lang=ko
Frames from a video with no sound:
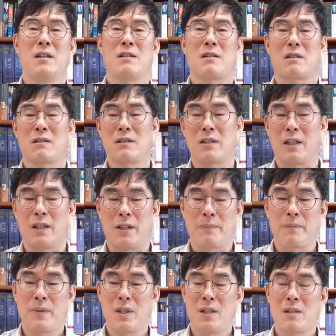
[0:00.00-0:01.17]
자, 그런데
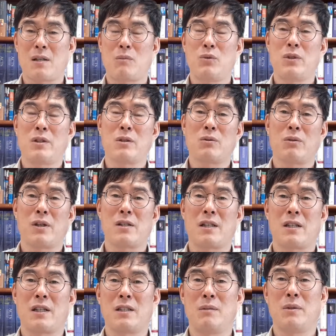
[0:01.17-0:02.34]
사무엘을 통해서
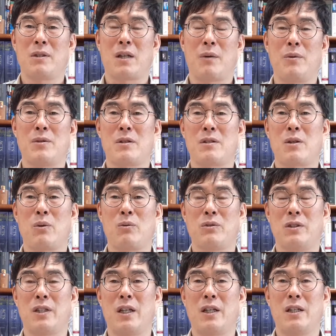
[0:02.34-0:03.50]
하나님이 다윗을
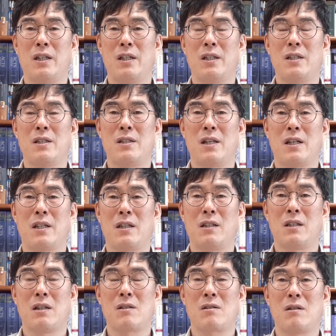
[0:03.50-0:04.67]
세우는데 이제
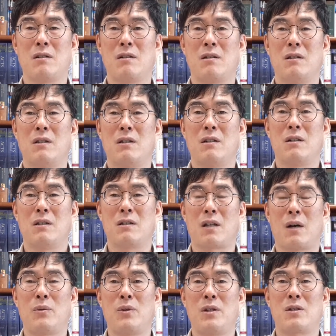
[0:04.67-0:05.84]
하나님께서 어,
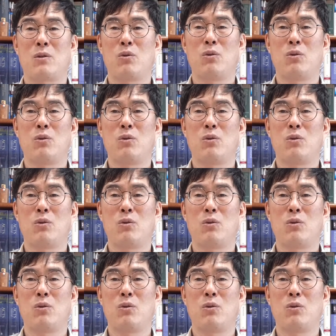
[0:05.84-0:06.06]
다윗을